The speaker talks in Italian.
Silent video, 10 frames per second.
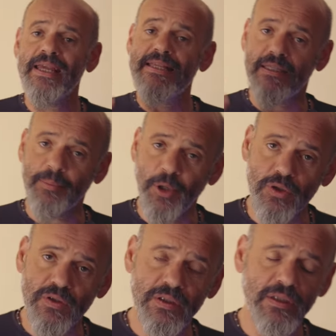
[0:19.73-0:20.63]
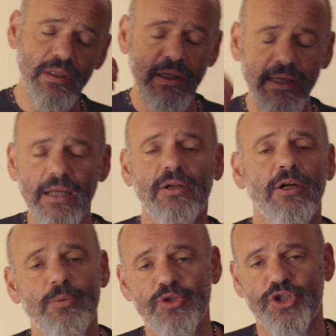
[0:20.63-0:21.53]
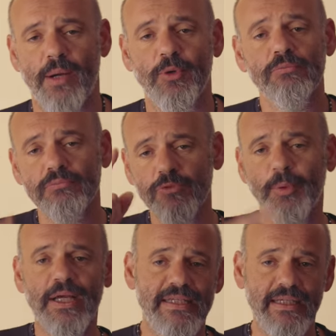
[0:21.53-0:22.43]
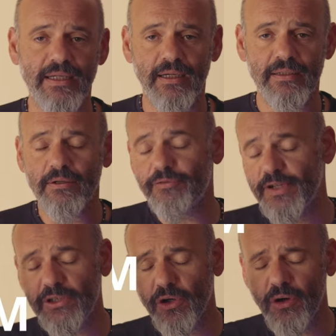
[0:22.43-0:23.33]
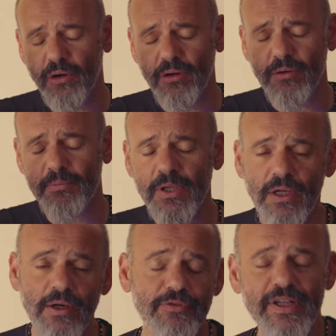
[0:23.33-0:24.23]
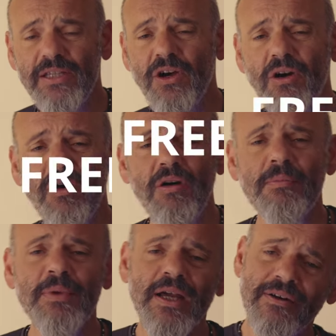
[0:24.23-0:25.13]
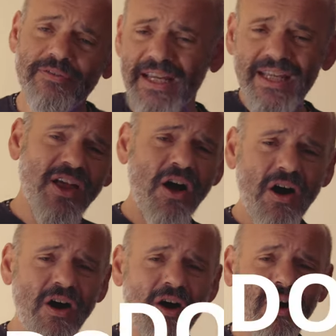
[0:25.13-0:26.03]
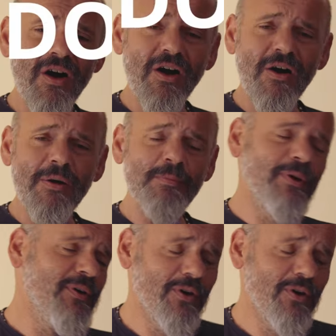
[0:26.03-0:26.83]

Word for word: Siete pronti? E allora cominciamo. Dopo la sigla. Freedom, freedom, freedom.